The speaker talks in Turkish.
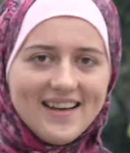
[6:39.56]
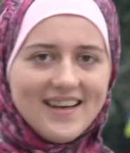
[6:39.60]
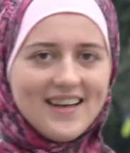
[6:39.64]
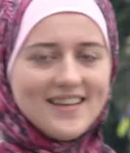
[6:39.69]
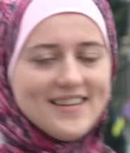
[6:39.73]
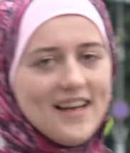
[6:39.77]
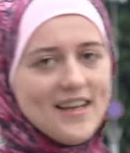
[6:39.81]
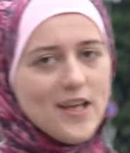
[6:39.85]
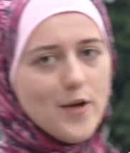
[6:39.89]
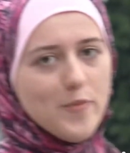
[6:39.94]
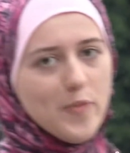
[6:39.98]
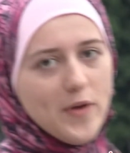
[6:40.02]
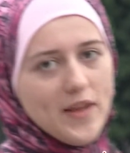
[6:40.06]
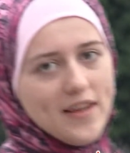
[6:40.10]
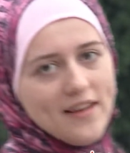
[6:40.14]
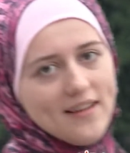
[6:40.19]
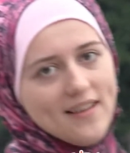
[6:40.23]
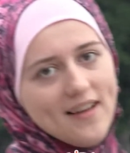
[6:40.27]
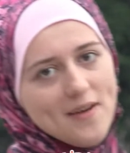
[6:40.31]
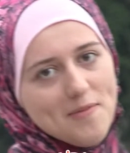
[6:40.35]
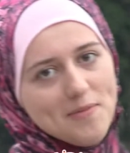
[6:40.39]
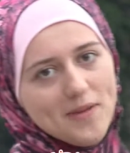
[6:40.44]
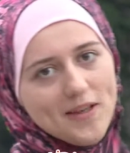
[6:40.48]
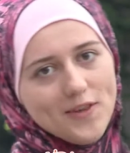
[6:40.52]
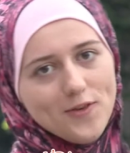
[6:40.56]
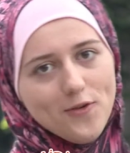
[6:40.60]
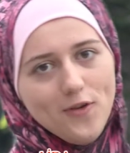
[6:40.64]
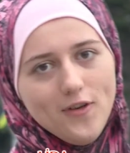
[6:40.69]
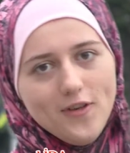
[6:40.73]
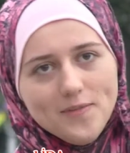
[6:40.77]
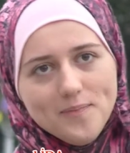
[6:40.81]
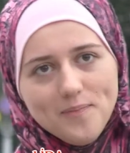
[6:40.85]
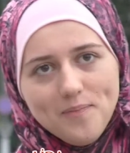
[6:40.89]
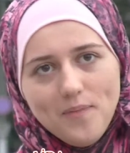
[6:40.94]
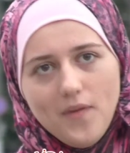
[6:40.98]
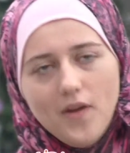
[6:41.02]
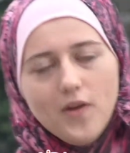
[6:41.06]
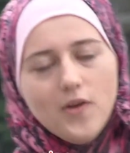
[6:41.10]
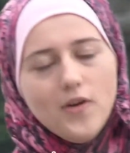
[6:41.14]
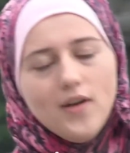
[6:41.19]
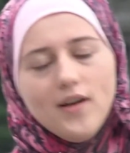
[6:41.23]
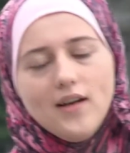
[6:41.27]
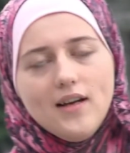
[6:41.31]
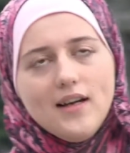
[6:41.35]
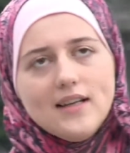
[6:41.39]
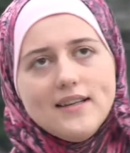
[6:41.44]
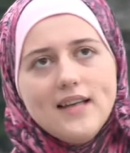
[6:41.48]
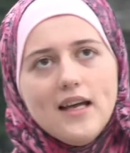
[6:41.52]
Daha dünmüş gibi aklımda.
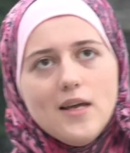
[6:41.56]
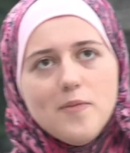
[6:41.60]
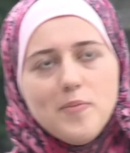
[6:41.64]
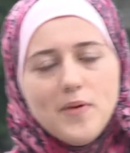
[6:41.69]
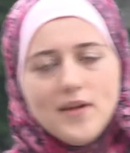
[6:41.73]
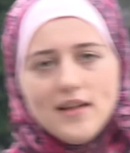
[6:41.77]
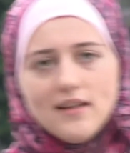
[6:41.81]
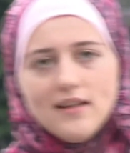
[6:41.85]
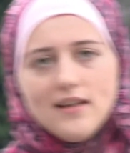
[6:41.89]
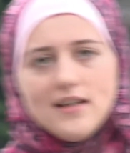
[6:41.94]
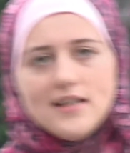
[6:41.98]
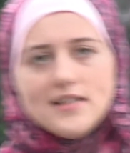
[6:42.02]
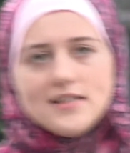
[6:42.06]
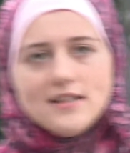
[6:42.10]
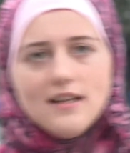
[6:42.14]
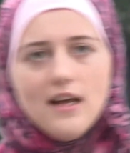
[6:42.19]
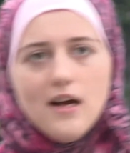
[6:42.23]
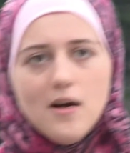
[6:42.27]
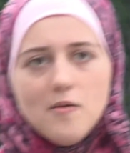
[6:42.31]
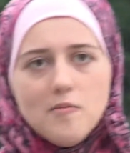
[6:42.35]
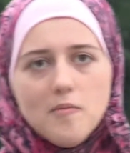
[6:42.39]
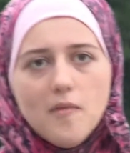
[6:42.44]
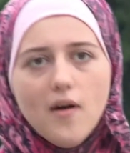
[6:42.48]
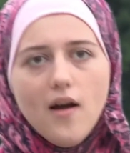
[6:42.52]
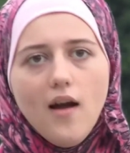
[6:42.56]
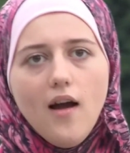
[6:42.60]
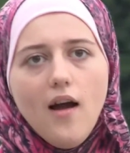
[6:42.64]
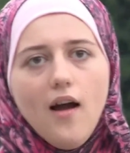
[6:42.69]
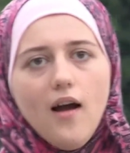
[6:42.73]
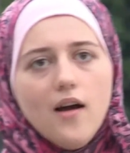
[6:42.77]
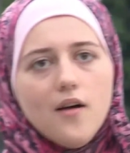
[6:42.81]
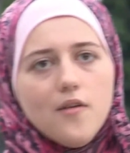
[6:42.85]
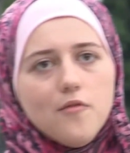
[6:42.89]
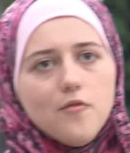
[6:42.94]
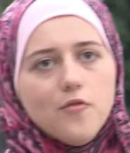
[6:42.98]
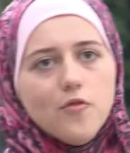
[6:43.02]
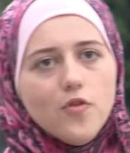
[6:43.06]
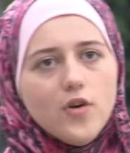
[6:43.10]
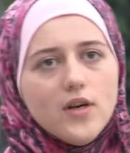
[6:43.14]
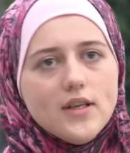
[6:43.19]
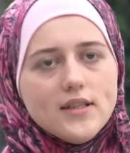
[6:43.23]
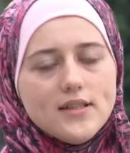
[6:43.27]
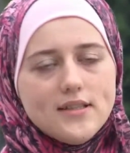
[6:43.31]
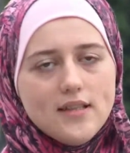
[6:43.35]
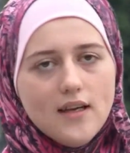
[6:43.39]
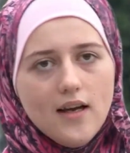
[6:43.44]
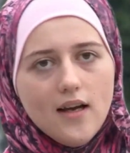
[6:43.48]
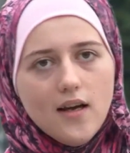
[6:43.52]
Halit'in bana verdiği
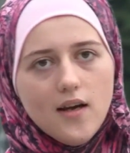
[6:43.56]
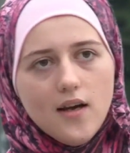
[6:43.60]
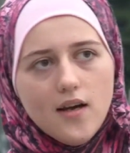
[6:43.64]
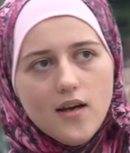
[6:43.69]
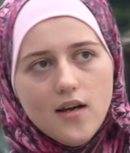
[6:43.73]
sureleri